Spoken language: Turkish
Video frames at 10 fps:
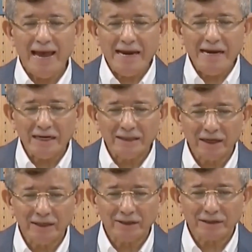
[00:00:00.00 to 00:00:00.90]
En
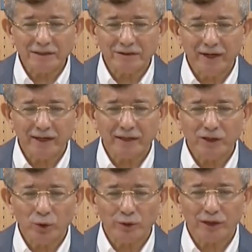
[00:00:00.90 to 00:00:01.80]
adaletsiz
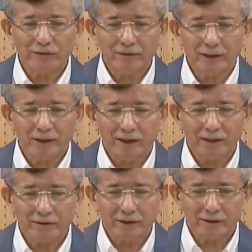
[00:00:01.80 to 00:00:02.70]
vergi ÖTV ve
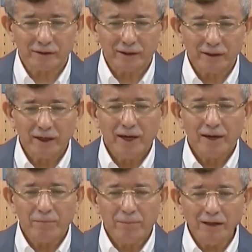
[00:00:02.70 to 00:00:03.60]
KDV'dir.
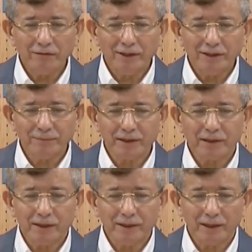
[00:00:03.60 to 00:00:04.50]
Mal ve
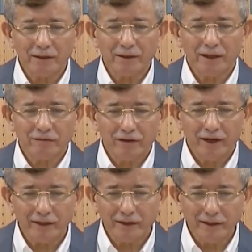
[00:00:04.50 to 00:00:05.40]
hizmetlerden alınan
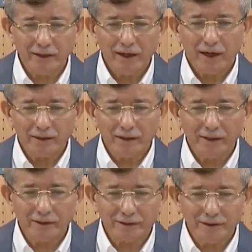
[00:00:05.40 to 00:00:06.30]
vergi
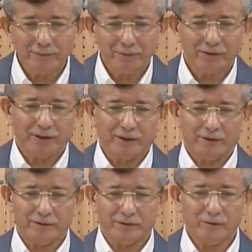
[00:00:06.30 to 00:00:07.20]
adaletsiz bir
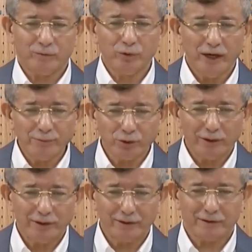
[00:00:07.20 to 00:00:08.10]
vergidir. Bunu hep
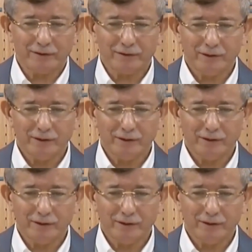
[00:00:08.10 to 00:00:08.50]
söyledik.